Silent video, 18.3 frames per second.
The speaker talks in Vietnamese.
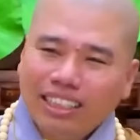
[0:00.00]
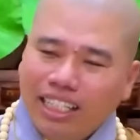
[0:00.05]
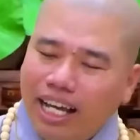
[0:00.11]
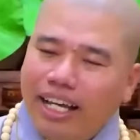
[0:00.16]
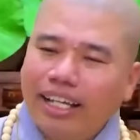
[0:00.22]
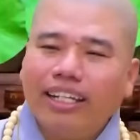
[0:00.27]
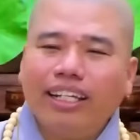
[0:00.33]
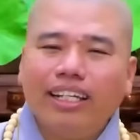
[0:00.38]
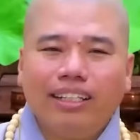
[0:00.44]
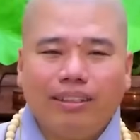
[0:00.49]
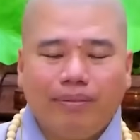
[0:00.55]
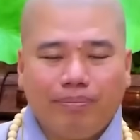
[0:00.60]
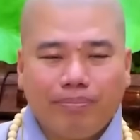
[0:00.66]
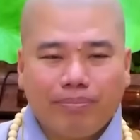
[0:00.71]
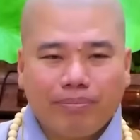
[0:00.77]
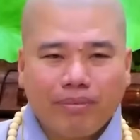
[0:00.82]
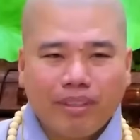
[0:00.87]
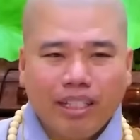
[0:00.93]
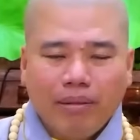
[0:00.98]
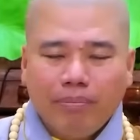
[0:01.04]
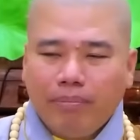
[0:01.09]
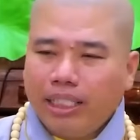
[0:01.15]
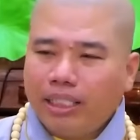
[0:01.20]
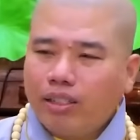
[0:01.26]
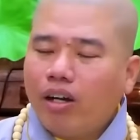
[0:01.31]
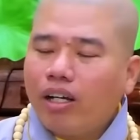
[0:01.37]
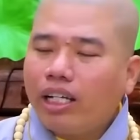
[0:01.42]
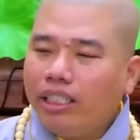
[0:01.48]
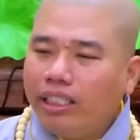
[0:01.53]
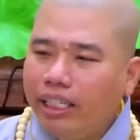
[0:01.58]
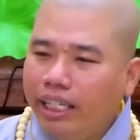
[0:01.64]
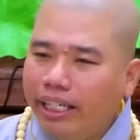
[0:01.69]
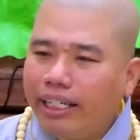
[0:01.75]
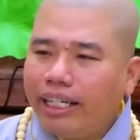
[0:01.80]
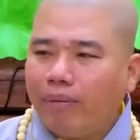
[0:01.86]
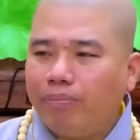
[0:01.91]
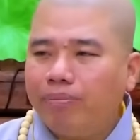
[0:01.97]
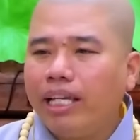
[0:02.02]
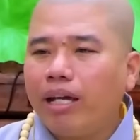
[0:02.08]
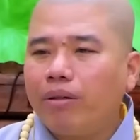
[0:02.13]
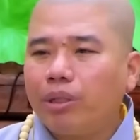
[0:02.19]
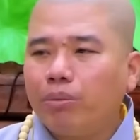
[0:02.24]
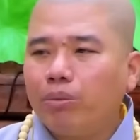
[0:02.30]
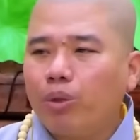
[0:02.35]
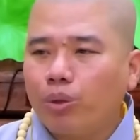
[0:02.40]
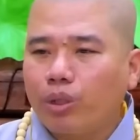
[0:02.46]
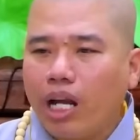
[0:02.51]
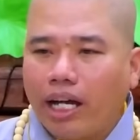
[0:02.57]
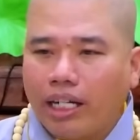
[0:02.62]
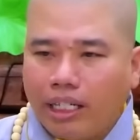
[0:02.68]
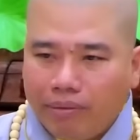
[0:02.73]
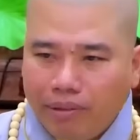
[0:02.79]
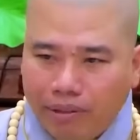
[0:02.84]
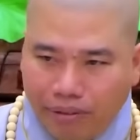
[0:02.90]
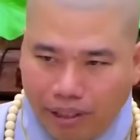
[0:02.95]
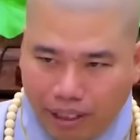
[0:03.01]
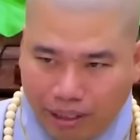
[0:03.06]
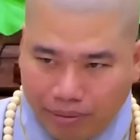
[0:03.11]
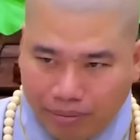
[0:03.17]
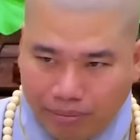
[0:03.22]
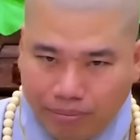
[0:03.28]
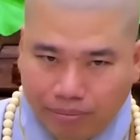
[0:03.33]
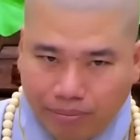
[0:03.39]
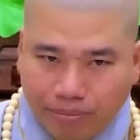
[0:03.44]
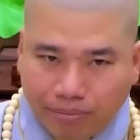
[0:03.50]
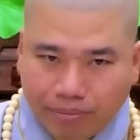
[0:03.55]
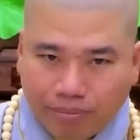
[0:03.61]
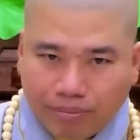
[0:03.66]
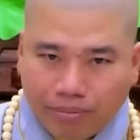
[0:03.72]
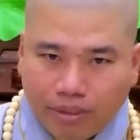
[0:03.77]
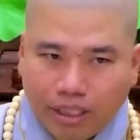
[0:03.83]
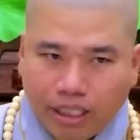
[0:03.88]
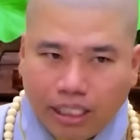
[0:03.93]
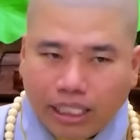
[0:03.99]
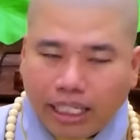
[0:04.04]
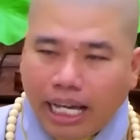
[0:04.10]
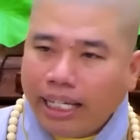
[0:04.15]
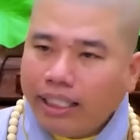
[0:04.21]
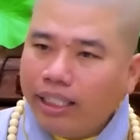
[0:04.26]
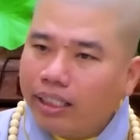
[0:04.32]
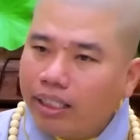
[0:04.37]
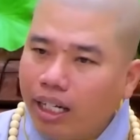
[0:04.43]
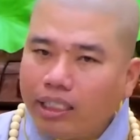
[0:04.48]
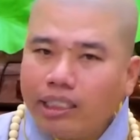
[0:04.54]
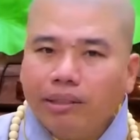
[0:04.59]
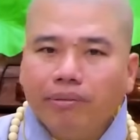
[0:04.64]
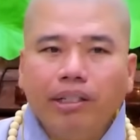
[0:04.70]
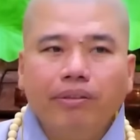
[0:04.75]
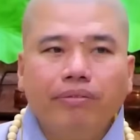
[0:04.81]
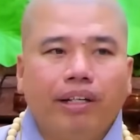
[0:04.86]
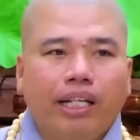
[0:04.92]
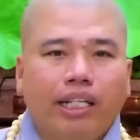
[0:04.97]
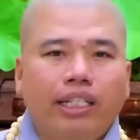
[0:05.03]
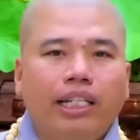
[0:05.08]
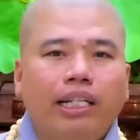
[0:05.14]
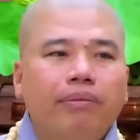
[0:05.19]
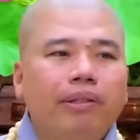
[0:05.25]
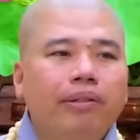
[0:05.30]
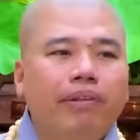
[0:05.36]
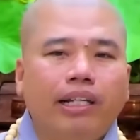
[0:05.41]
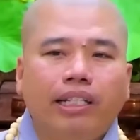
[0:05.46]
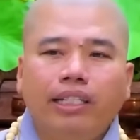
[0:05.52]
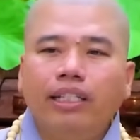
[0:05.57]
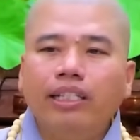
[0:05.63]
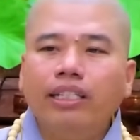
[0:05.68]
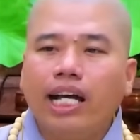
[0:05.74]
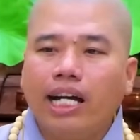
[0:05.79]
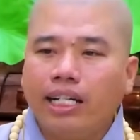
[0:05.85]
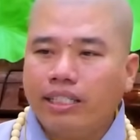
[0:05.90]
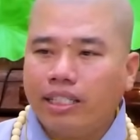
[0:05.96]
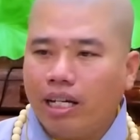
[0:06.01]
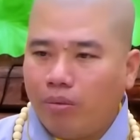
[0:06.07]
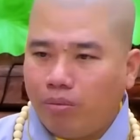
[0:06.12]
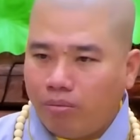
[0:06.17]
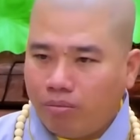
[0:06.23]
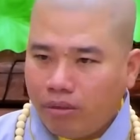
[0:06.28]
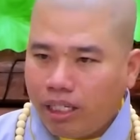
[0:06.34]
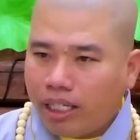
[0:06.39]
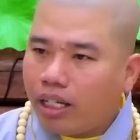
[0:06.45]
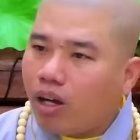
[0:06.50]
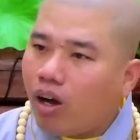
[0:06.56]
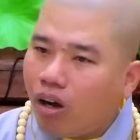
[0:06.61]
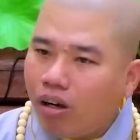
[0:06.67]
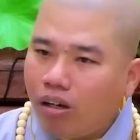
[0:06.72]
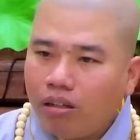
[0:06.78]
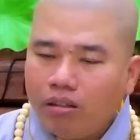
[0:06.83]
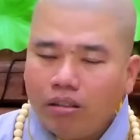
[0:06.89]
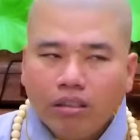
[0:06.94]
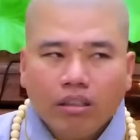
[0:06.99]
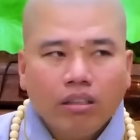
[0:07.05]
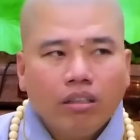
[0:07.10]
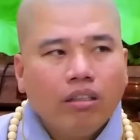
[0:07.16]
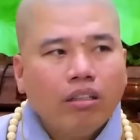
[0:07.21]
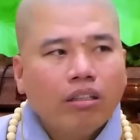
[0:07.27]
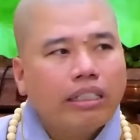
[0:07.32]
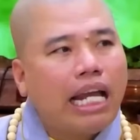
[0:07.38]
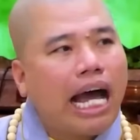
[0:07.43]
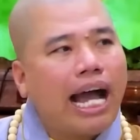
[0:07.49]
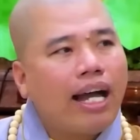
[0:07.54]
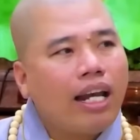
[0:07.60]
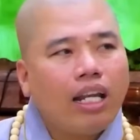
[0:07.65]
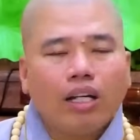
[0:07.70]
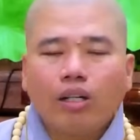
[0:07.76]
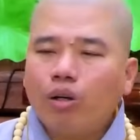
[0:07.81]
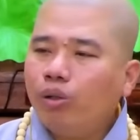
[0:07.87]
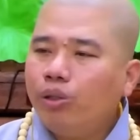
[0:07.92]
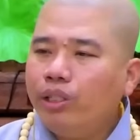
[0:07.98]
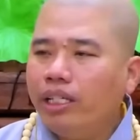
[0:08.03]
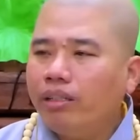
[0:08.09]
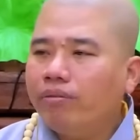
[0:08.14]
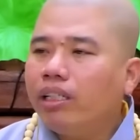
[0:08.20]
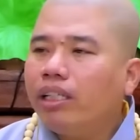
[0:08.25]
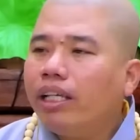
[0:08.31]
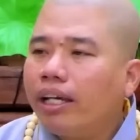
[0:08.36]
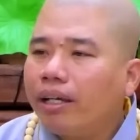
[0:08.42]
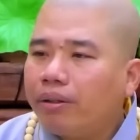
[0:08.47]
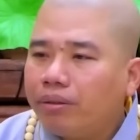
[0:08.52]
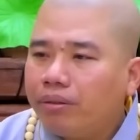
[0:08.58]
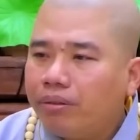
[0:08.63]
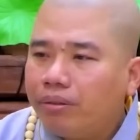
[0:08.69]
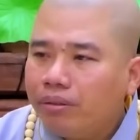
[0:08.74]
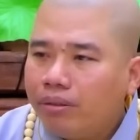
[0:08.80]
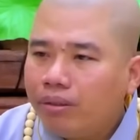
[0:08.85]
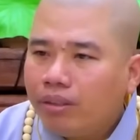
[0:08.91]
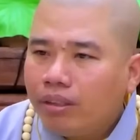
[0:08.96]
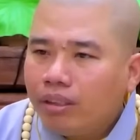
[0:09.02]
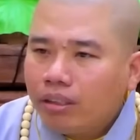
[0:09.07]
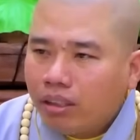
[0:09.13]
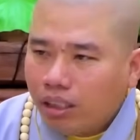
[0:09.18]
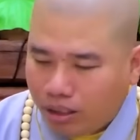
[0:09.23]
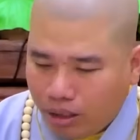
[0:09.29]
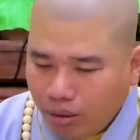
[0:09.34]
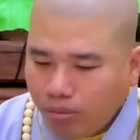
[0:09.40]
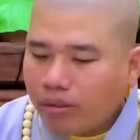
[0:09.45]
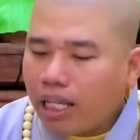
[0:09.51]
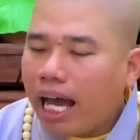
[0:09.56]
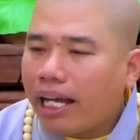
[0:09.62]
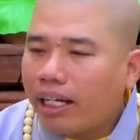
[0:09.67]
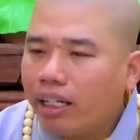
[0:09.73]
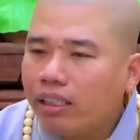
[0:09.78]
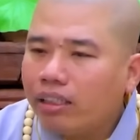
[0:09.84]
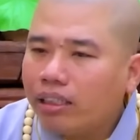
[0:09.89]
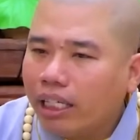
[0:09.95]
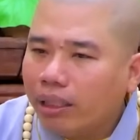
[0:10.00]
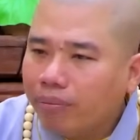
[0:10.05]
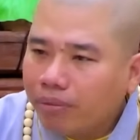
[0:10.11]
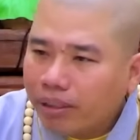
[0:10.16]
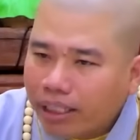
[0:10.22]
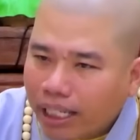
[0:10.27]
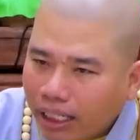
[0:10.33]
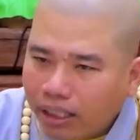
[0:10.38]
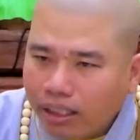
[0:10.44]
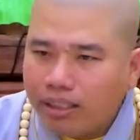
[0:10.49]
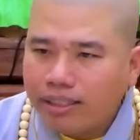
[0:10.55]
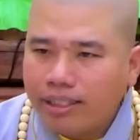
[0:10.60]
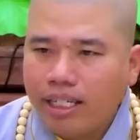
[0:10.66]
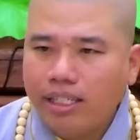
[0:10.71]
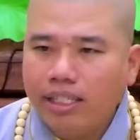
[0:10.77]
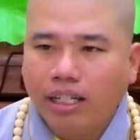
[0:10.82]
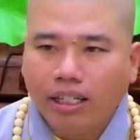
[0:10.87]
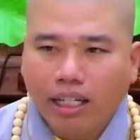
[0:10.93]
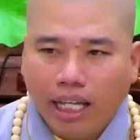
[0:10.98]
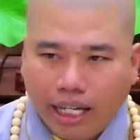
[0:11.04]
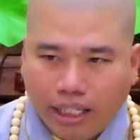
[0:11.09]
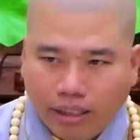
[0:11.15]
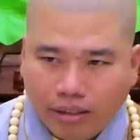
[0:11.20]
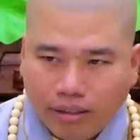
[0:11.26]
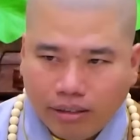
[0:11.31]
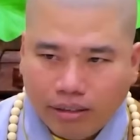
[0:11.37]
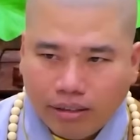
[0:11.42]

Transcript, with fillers: Nên á, mình có cái duyên gặp nhau trong cuộc đời này quý vị. Cả những đức với quý vị, hay quý vị với vợ chồng hay con, đã là có duyên với nhau thì chúng ta nên tìm cách để xây dựng lại.